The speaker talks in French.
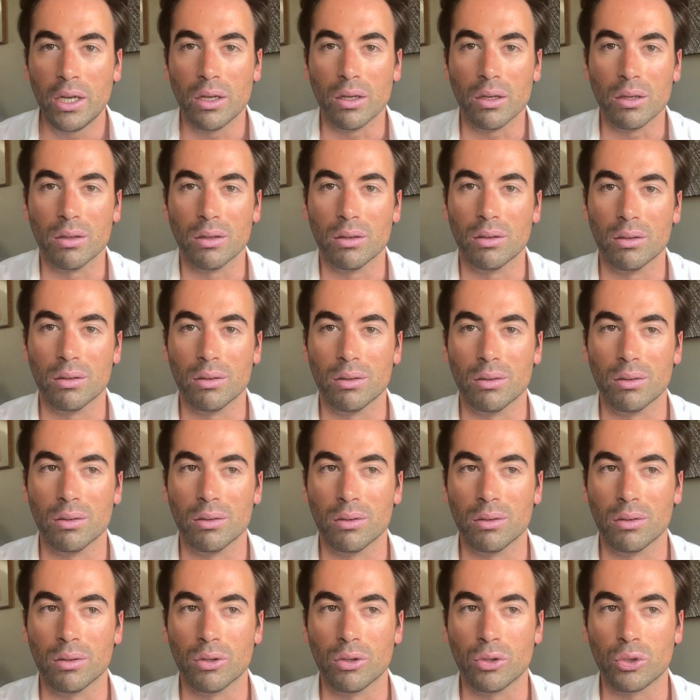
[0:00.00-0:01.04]

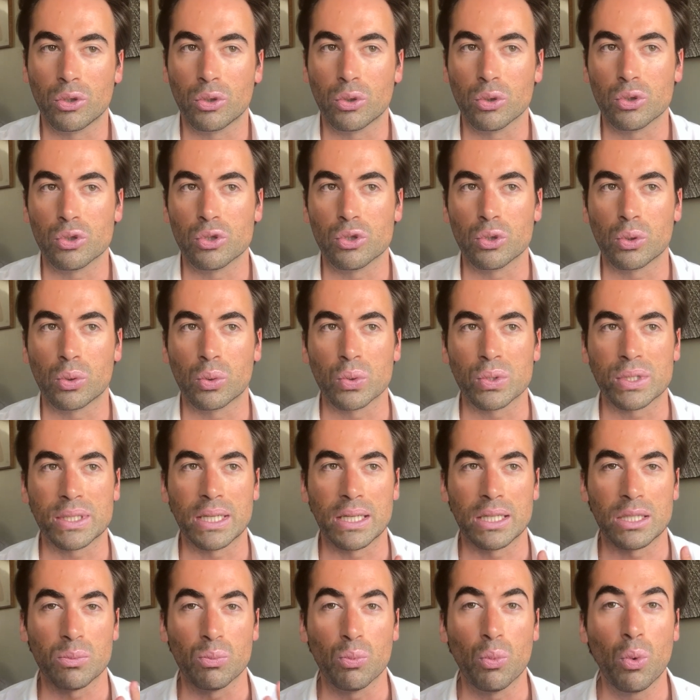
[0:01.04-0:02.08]
que je
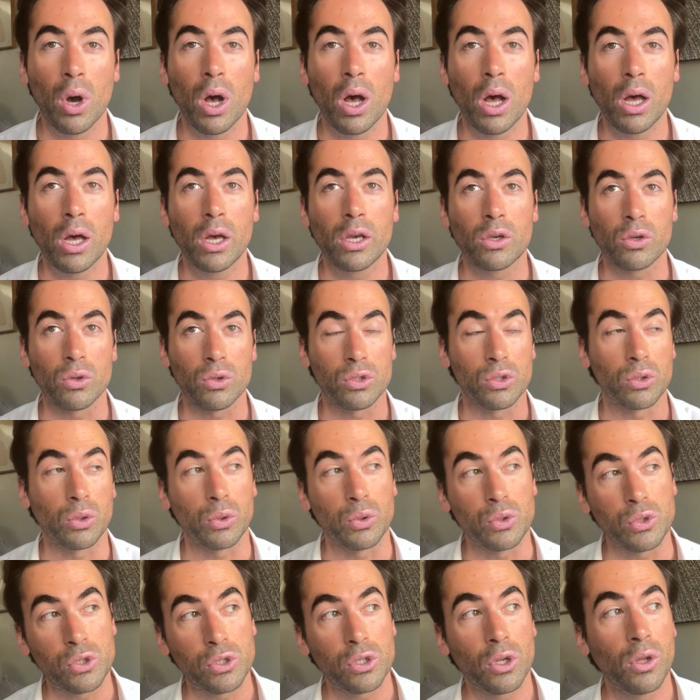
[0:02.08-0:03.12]
constate moi, que je
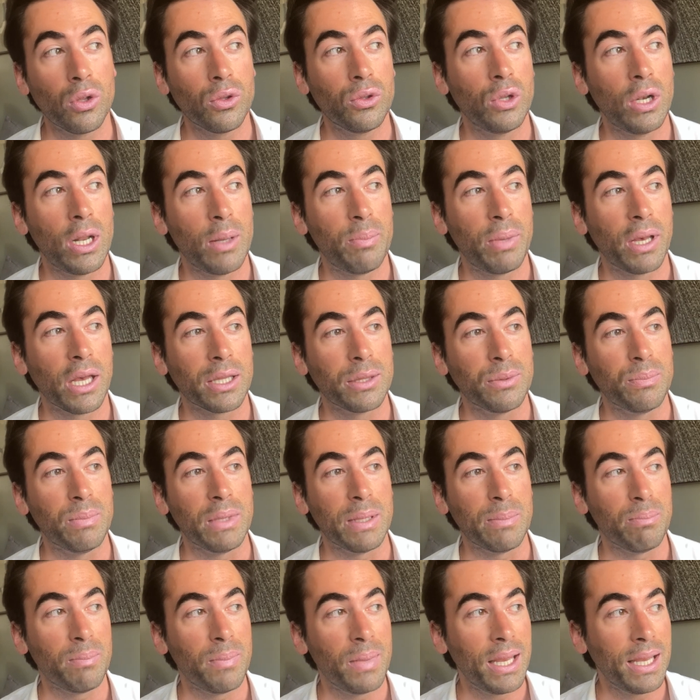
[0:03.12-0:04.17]
ressens de la part de mes
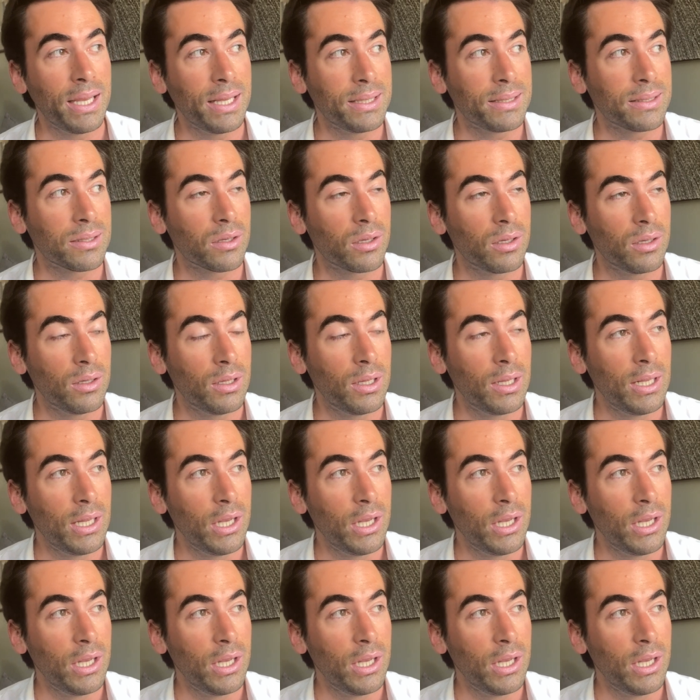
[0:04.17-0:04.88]
maîtres,